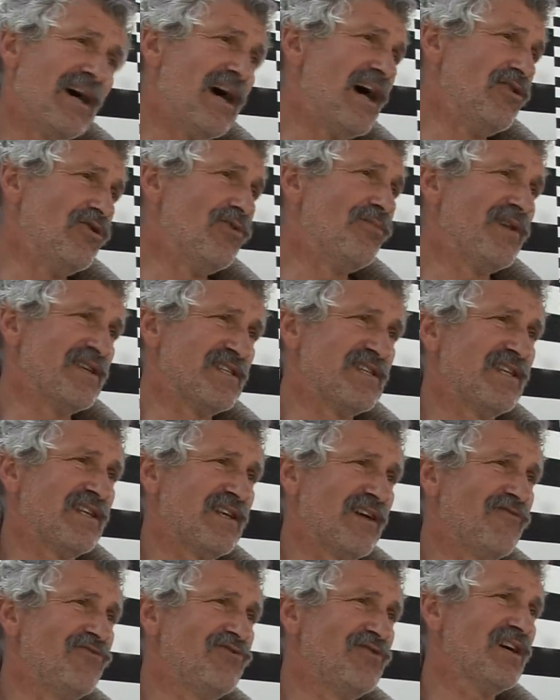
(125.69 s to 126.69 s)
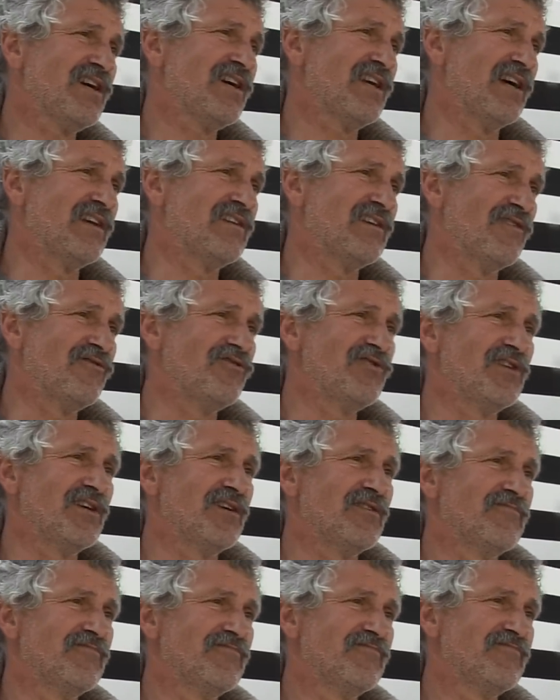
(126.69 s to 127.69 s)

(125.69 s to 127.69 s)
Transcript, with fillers: à ne pas intervenir qu'à intervenir.